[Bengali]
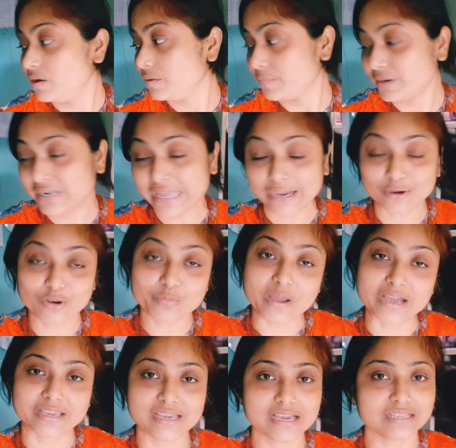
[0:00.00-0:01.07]
মানে এখনও
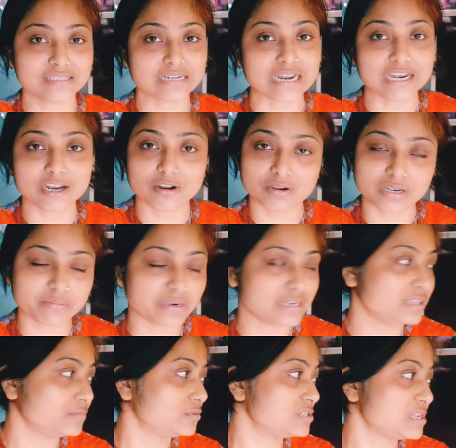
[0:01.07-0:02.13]
বাকি আছে রান্নাঘরটা
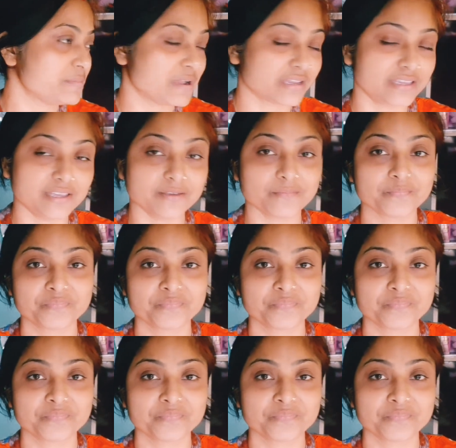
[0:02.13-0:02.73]
বারান্দা মোছা বাকি